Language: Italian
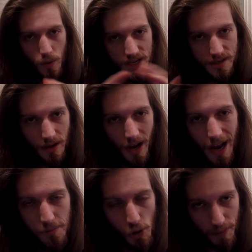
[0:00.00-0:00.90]
Questo è
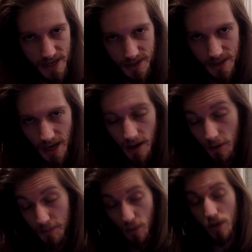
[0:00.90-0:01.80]
il mio pensiero,
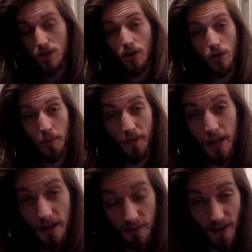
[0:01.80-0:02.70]
è per questo che non mi
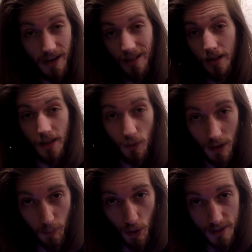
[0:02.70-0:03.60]
vedete fare tante
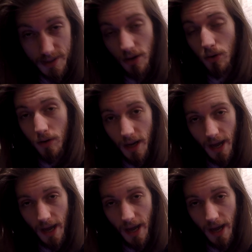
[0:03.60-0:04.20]
collaborazioni,